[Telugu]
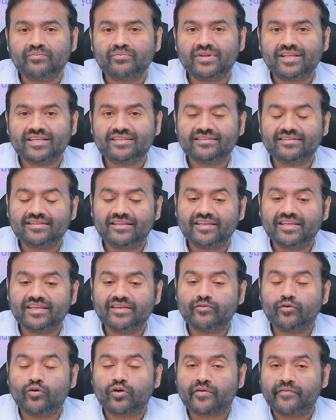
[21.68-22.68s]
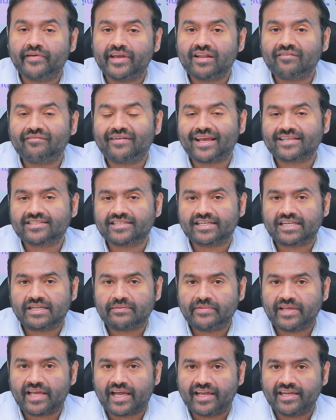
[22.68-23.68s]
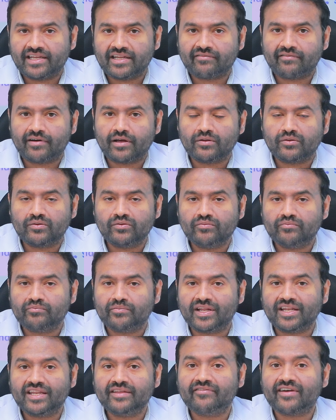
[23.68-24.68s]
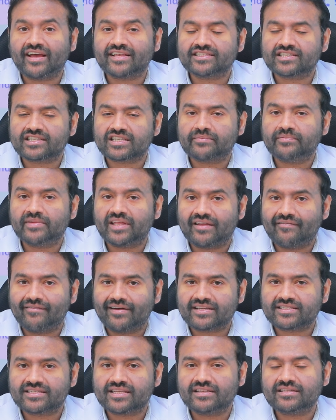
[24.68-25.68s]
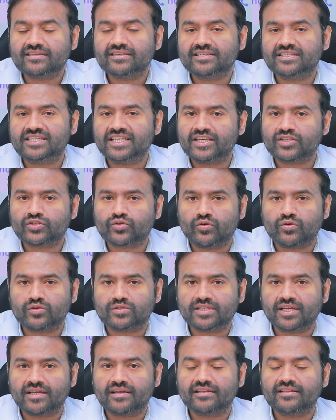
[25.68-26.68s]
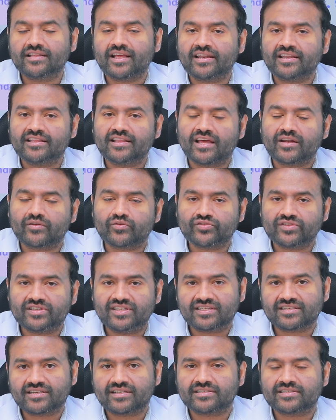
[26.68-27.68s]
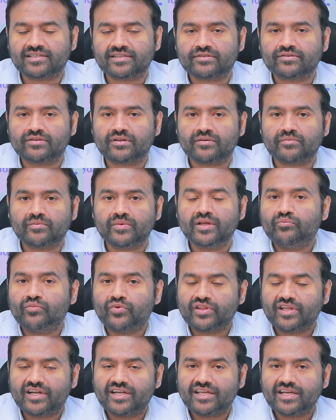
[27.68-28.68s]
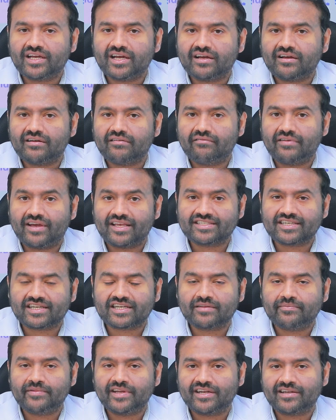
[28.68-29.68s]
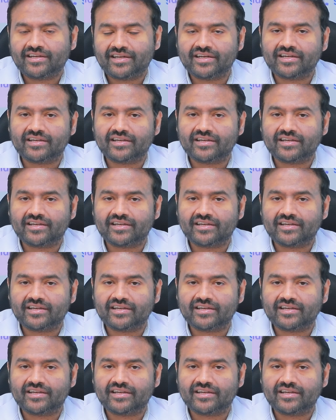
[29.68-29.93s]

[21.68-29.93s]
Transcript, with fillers: ప్లస్ ఒకవేళ వ్యాసెక్టమీ అయిన వాళ్ళు మళ్ళీ వ్యాసెక్టమీ రివర్సల్ చేసుకోవచ్చా అనే దాని గురించి డిస్కస్ చేస్తున్నాం మొదటిగా వ్యాసెక్టమీ అంటే